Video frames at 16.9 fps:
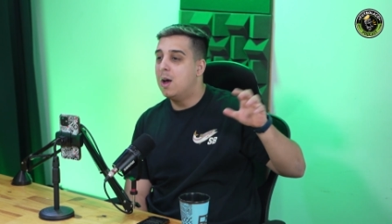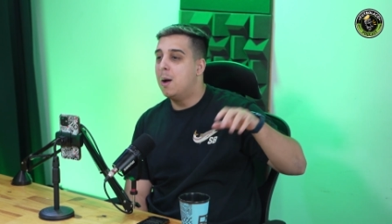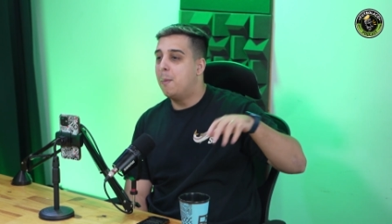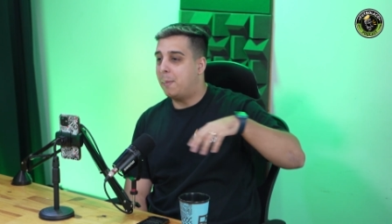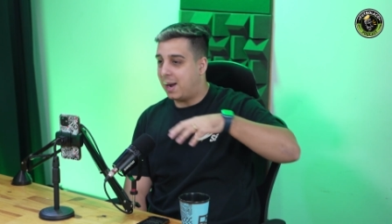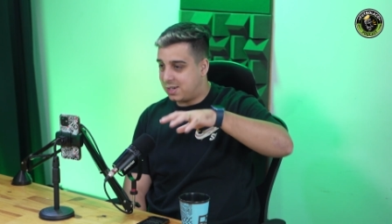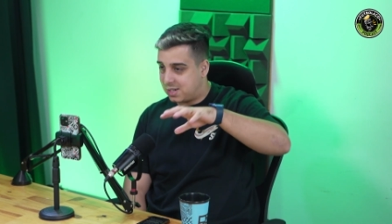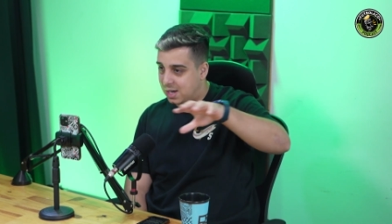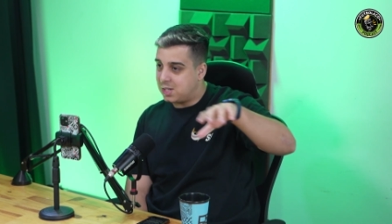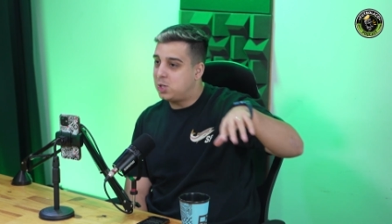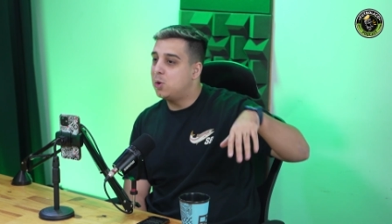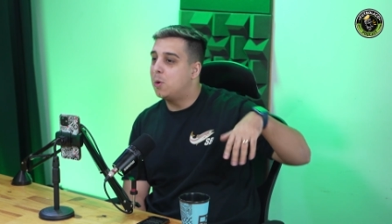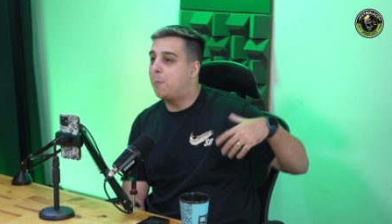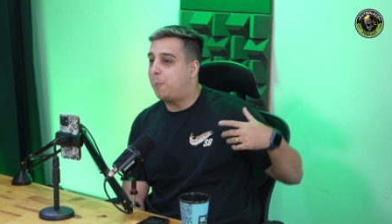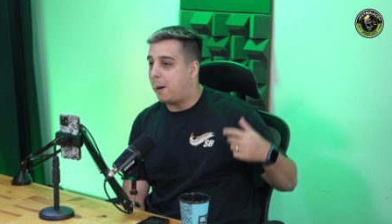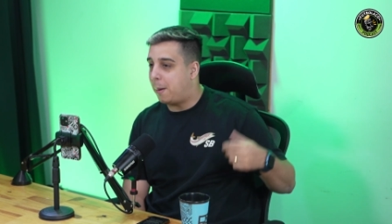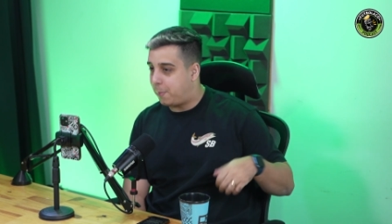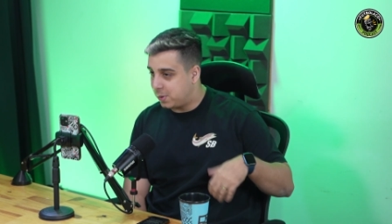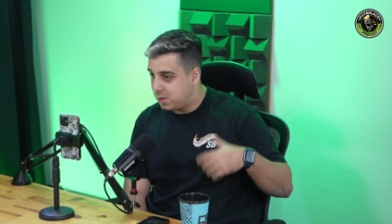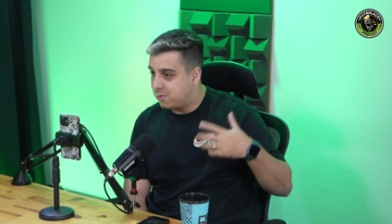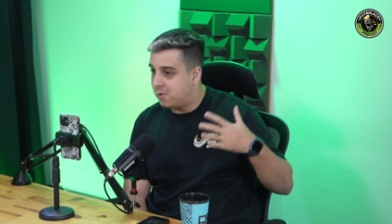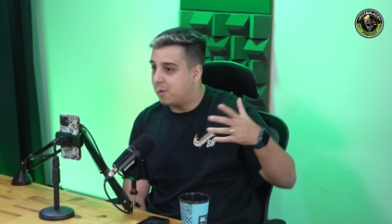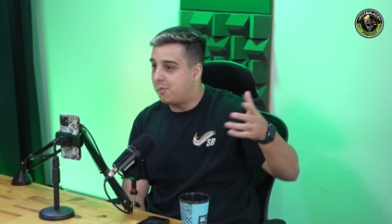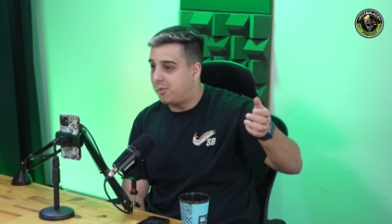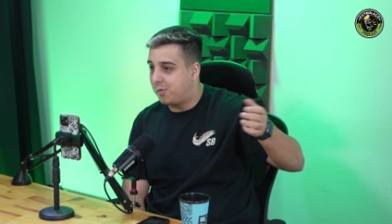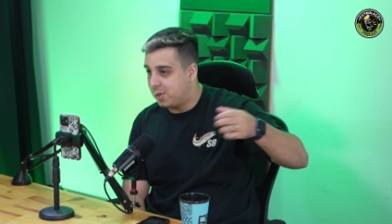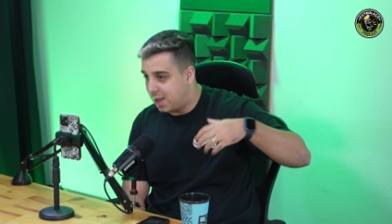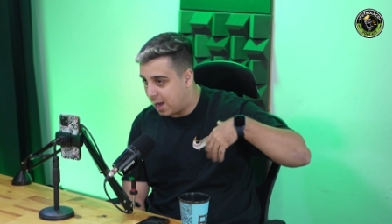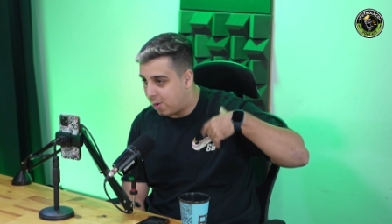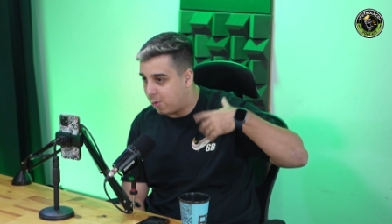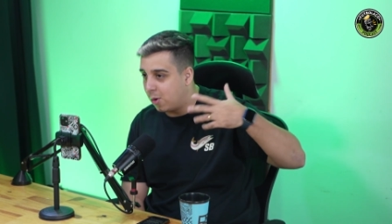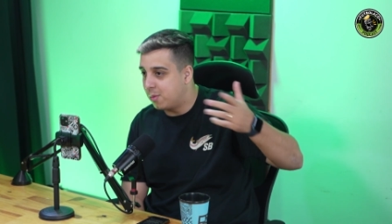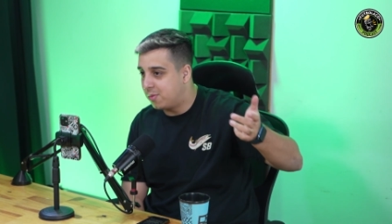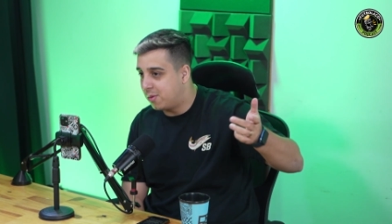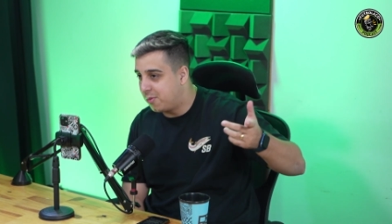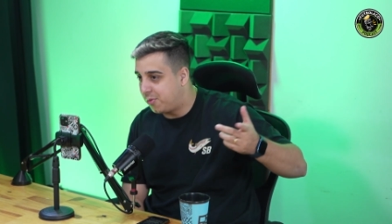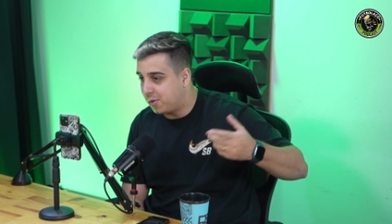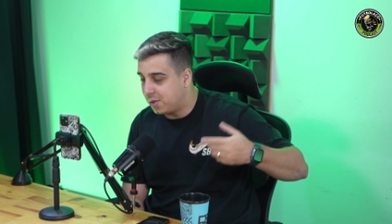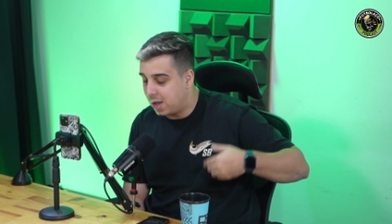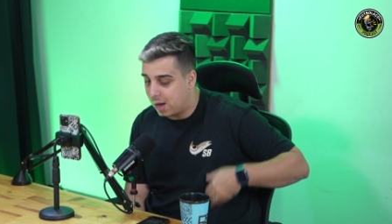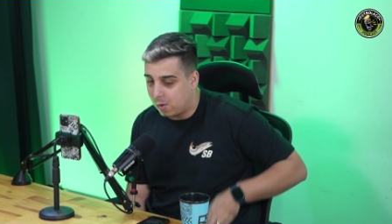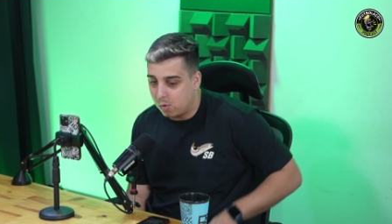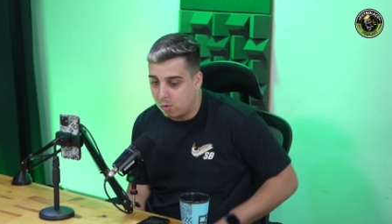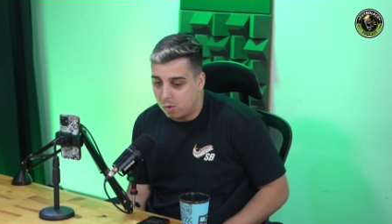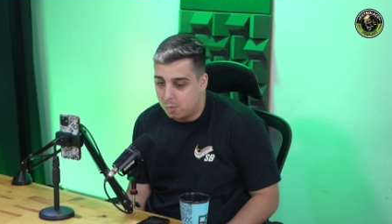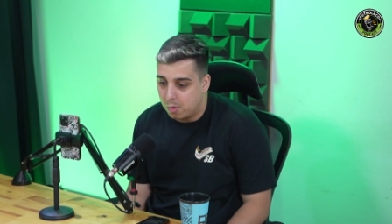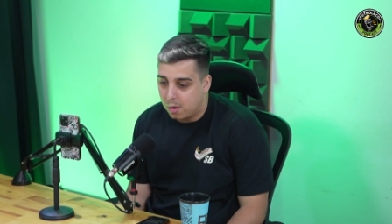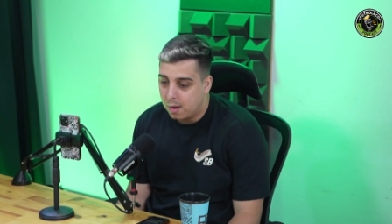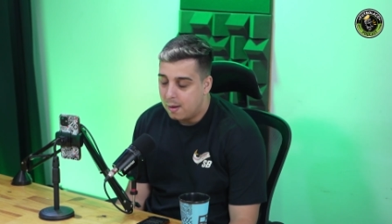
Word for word: mas já tinha o papo de vamos fuder a Globo, vamos fuder a Globo.